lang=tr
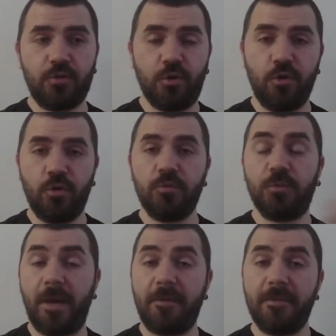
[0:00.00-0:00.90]
de şöyle
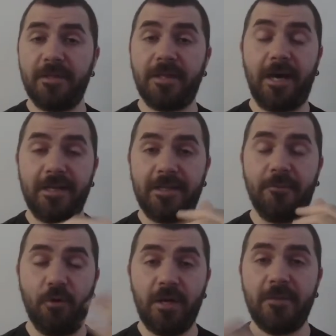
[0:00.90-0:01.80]
olmuş mermerin tarihi
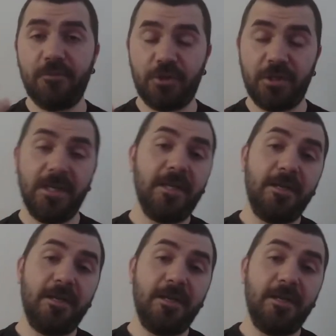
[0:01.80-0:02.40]
de böyleymiş.